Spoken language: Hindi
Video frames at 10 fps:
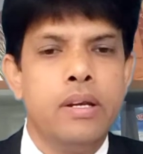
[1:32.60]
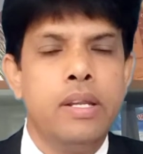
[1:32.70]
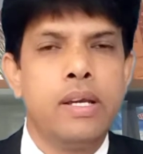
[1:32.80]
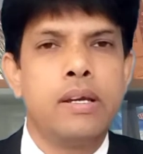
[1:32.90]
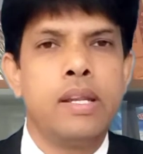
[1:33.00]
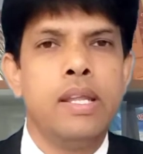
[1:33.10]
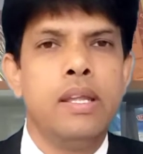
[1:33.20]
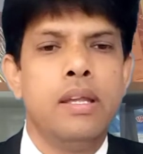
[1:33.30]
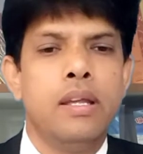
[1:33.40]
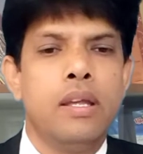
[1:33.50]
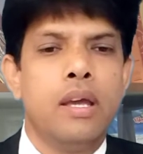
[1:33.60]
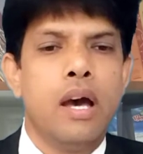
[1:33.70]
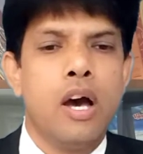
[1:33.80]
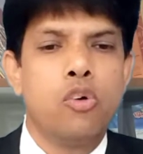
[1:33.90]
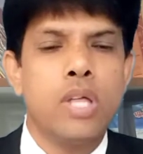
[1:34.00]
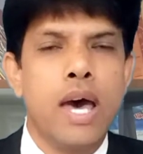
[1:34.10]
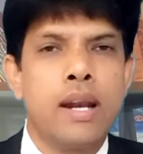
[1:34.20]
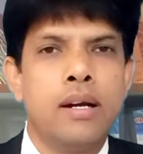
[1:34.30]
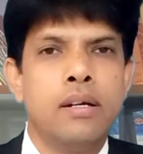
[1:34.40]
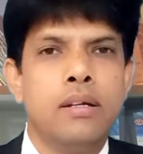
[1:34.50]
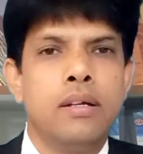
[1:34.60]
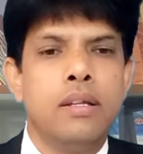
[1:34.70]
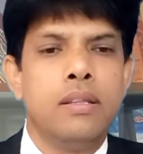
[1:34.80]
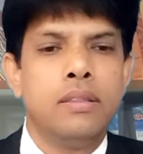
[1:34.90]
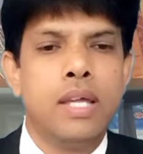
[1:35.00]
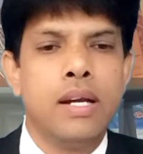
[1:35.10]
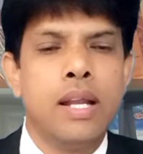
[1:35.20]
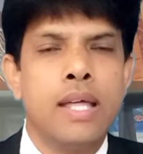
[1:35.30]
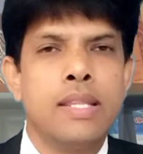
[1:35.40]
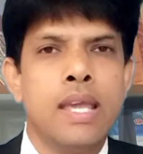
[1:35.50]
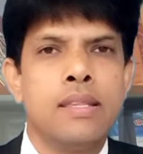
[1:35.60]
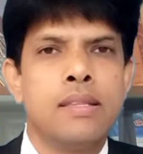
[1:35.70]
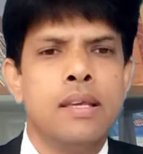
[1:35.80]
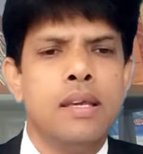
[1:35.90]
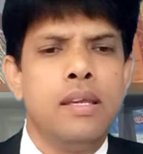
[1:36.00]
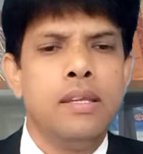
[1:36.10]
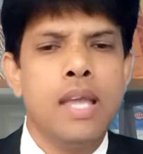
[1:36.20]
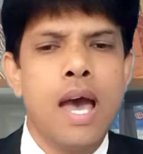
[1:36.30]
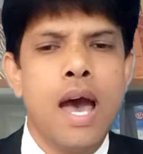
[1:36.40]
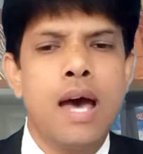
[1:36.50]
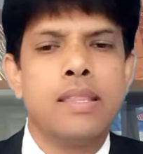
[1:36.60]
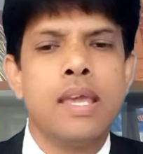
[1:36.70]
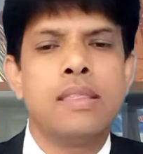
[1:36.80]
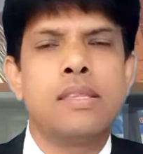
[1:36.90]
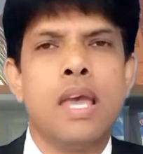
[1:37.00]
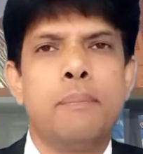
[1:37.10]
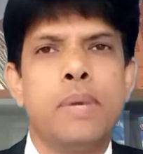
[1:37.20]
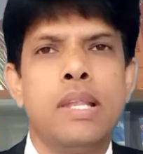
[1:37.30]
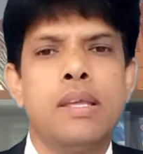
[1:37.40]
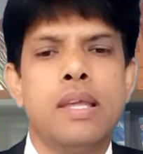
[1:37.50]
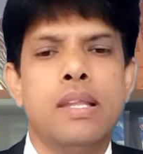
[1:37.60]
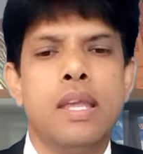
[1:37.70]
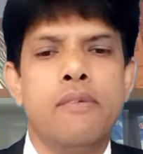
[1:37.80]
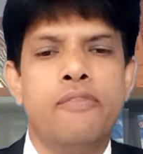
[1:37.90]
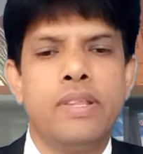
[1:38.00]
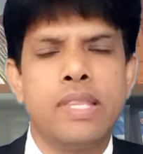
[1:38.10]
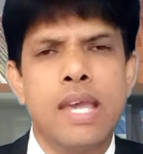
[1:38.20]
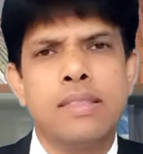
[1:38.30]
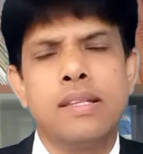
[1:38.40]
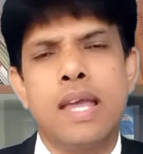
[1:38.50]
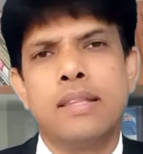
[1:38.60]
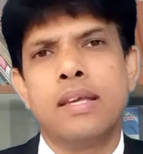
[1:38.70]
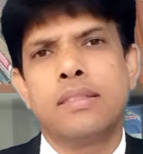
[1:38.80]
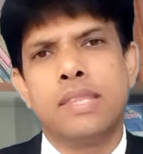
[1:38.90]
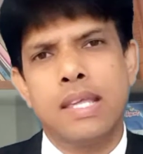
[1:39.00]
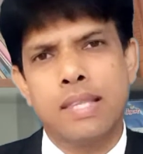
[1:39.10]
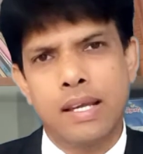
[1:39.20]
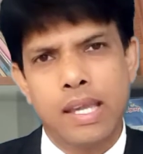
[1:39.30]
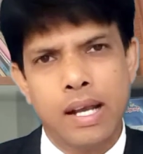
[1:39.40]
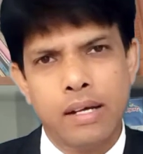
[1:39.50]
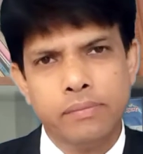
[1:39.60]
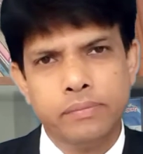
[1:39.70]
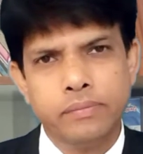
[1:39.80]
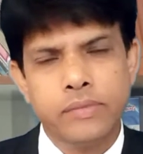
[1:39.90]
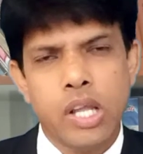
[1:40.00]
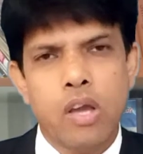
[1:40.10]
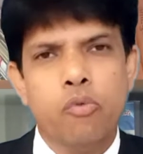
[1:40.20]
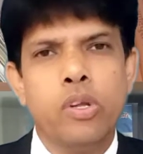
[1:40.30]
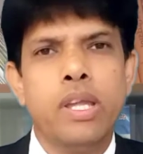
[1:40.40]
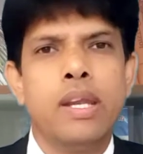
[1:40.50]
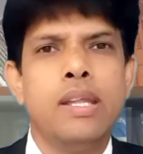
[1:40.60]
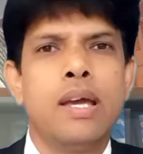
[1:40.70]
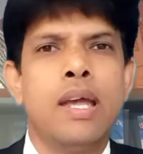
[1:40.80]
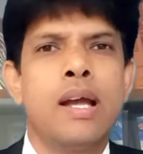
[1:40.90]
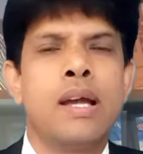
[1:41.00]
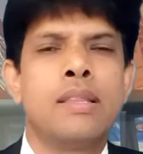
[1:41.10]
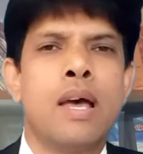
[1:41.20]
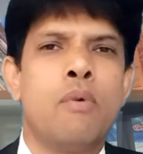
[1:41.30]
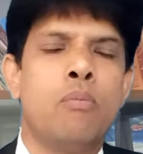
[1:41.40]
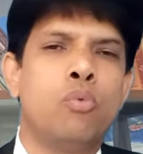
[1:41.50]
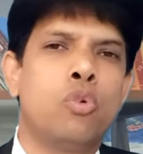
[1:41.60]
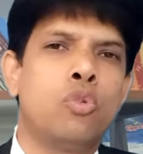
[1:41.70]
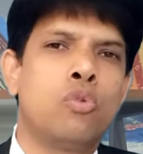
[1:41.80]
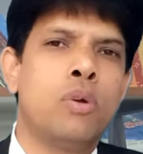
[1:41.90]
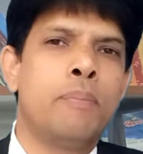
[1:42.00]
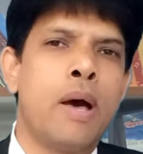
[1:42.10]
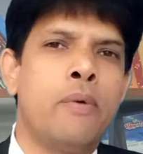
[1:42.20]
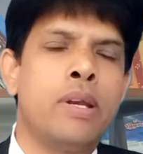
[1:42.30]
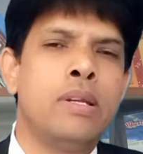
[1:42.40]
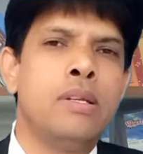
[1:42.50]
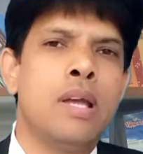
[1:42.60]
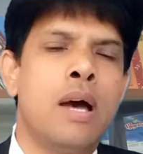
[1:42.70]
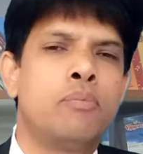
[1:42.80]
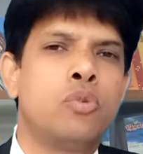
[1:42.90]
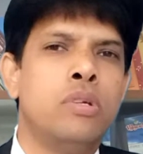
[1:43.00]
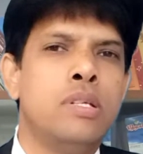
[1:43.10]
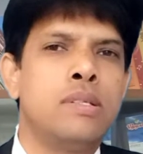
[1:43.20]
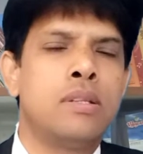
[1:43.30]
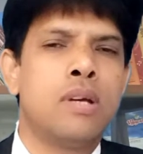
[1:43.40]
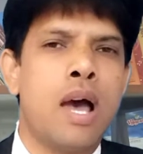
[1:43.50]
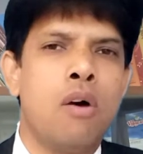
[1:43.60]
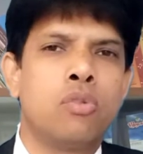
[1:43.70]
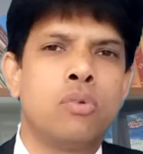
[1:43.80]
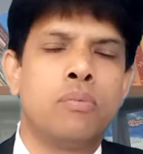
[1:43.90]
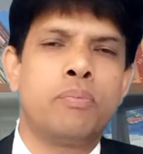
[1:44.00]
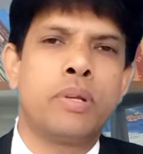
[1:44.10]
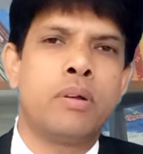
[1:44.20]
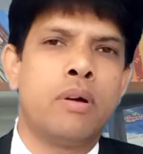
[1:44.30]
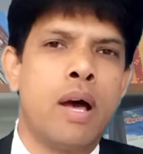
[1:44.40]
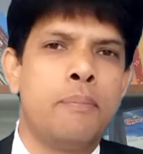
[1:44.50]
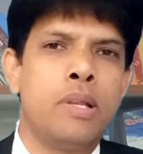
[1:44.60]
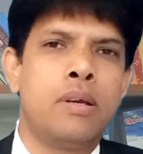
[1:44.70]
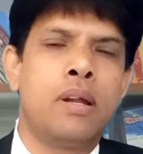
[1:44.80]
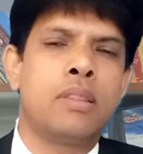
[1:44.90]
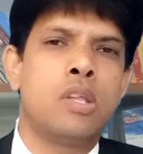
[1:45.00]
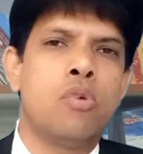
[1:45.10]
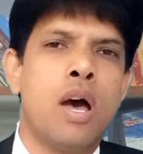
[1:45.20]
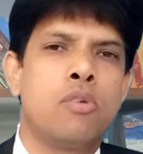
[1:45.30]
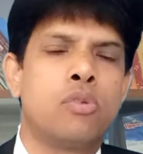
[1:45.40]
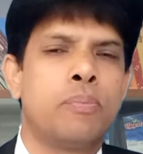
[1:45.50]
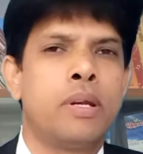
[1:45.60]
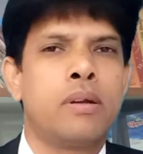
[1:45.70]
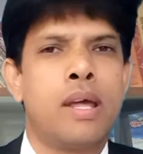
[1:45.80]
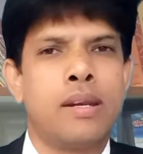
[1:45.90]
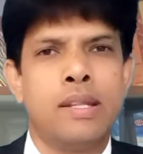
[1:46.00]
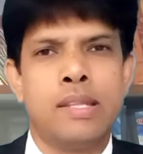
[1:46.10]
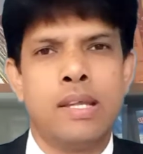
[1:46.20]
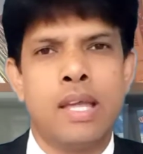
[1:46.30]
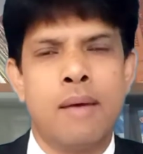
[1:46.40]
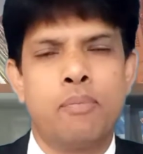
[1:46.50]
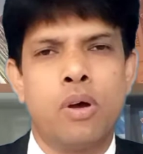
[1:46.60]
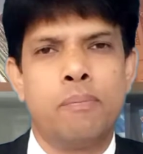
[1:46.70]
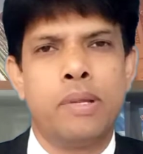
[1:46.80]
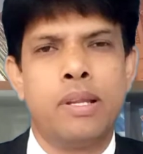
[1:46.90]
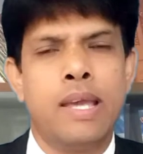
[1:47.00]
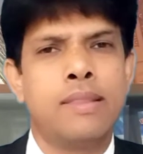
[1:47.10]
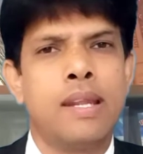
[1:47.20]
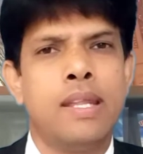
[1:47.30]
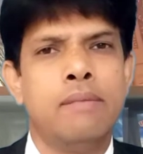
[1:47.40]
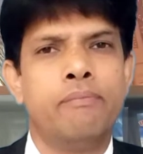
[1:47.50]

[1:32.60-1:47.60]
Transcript: डिक्री अवधारण दंडादेश या आदेश की अपील के लिए विशेष इजाजत दे सकेगा वो ये नहीं कहेगा कि साहब हमको तो कोई पावर ही नहीं आप तो नीचे से आओ तो फिर अपील करते हुए आओ तो फिर करने देंगे आपको अपील ऐसा नहीं